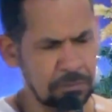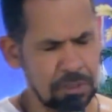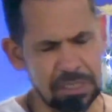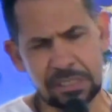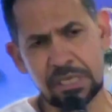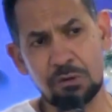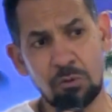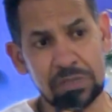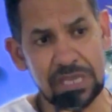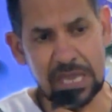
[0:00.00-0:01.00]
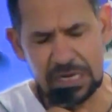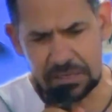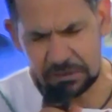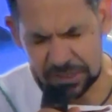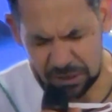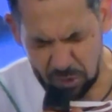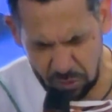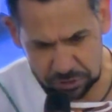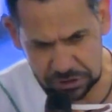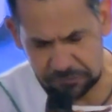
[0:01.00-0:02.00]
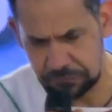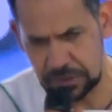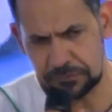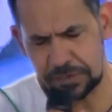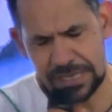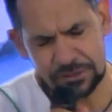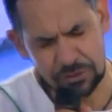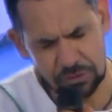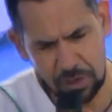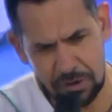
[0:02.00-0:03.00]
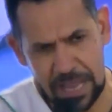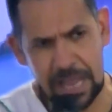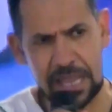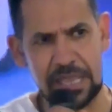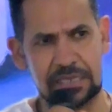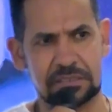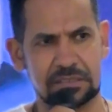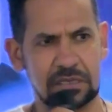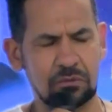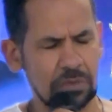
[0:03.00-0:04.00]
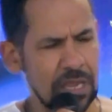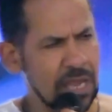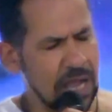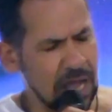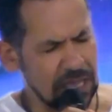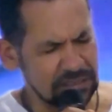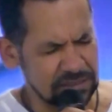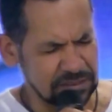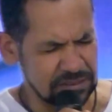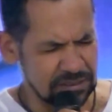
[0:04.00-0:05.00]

e que o que ele hoje vive é só a reação às